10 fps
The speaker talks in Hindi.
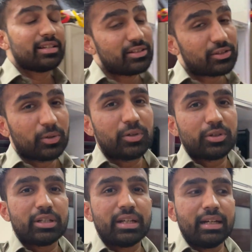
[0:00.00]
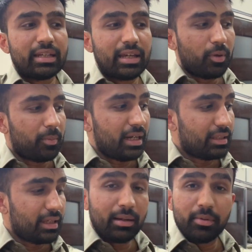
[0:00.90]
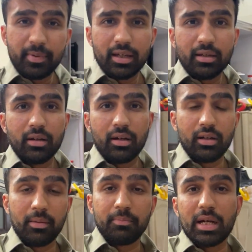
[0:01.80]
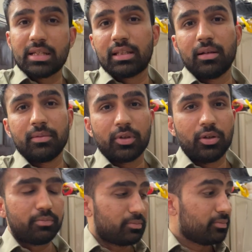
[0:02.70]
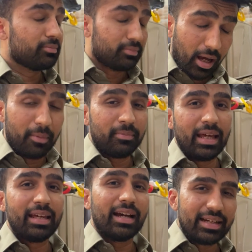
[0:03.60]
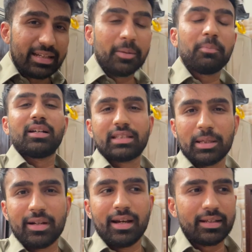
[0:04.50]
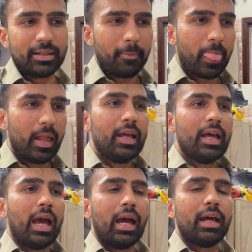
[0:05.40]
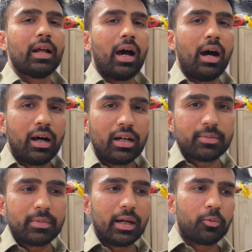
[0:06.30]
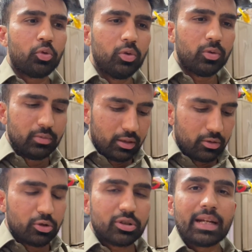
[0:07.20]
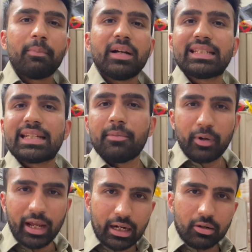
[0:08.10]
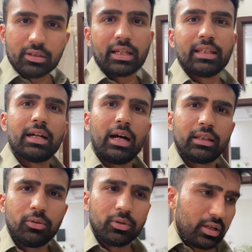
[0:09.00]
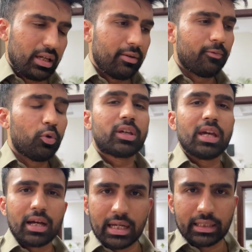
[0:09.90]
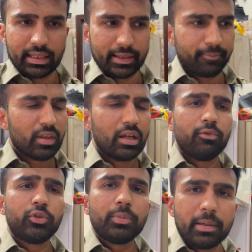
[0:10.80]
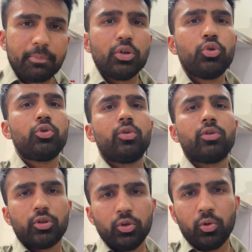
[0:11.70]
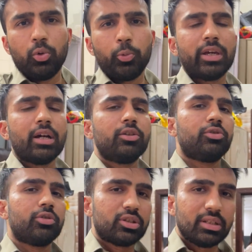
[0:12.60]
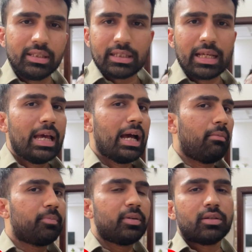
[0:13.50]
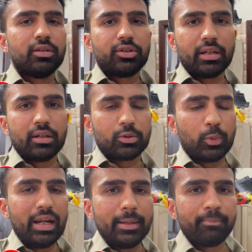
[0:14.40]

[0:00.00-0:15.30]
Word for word: सो शी डेंट गिव अप एनी थिंग अभी भी uh, हम पास्ता यू you नो know, हम नहीं अनिया पास्ता बना रही है एंड आज मैं आपको यू नो स्टेप बाय स्टेप ब्रेक डाउन करके दिखाता हूँ कि वो क्या खाती है फॉर द पीपल हु डोंट नो वी आर न्यूट्रिशनिस्ट आई एम अ पर्सनल ट्रेनर इज वेल